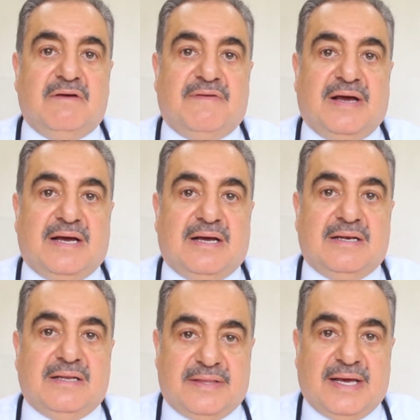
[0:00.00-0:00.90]

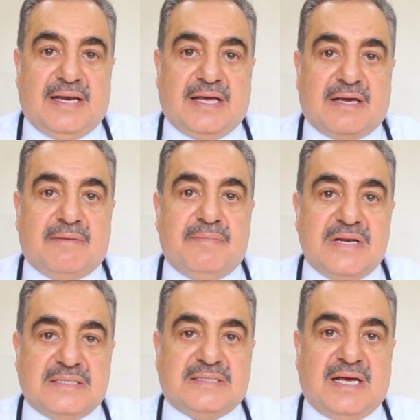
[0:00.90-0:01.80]
فلذلك
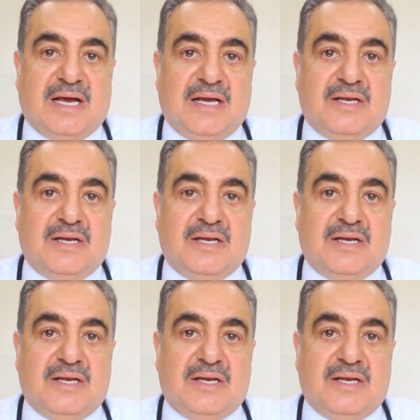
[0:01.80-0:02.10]
بننصح